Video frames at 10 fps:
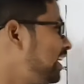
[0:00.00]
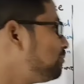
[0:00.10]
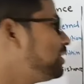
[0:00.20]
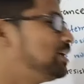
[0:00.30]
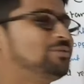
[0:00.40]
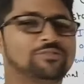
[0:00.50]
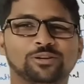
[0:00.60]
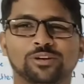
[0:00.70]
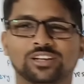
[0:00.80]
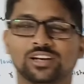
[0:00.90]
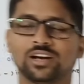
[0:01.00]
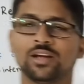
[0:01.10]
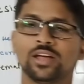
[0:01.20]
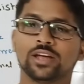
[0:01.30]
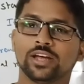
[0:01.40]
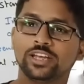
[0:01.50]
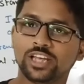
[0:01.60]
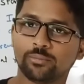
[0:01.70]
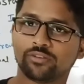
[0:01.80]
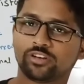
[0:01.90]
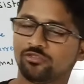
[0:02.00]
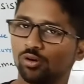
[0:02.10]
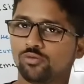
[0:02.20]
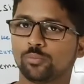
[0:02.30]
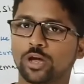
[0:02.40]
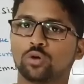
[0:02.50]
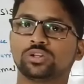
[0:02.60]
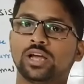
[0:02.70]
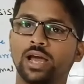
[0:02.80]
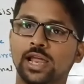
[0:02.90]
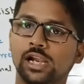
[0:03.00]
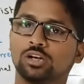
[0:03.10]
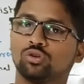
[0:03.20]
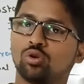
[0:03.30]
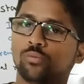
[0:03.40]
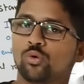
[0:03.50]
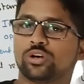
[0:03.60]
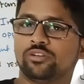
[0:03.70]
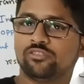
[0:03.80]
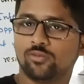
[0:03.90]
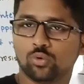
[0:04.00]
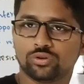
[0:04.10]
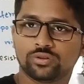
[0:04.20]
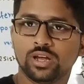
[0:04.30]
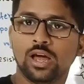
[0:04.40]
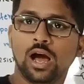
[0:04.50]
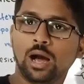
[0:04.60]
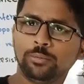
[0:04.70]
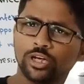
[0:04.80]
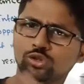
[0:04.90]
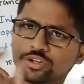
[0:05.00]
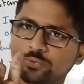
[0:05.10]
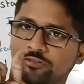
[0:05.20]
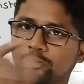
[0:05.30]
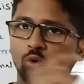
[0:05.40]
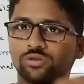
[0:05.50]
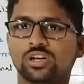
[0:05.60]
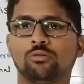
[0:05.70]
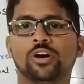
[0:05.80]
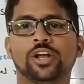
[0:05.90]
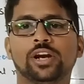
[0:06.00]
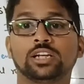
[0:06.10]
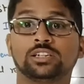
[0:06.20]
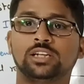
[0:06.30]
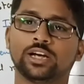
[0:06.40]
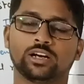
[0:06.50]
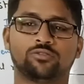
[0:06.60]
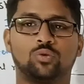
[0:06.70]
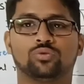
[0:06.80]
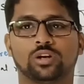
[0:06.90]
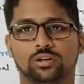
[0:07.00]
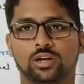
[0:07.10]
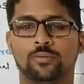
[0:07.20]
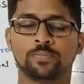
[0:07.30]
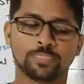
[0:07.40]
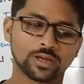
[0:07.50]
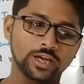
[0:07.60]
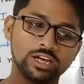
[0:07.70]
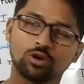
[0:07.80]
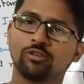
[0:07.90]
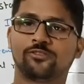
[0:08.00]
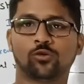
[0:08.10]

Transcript: यहाँ हम ई एम एफ की बात कर रहे हैं ई एम एफ की फुल फॉर्म क्या होती है इलेक्ट्रोमोटिव फोर्स अब ये जो इसमें फोर्स का वर्ड है ना ये कन्फ्यूज करता है कि ये कोई